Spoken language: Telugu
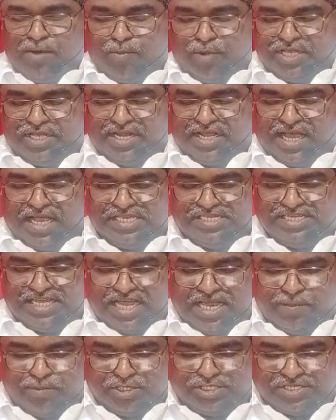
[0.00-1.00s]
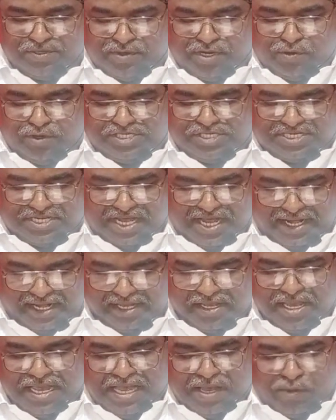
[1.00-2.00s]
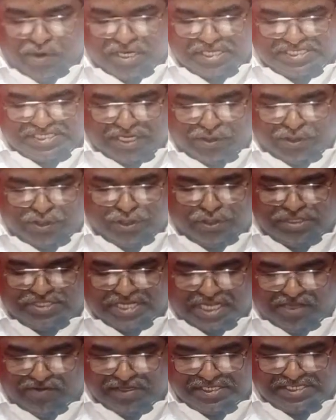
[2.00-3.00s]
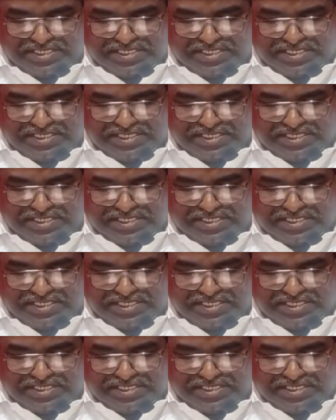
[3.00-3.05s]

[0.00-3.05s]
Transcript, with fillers: మొదటి అధ్యాయము చివరి వచ్చినాన్ని ఒక సోదరుడు చదివి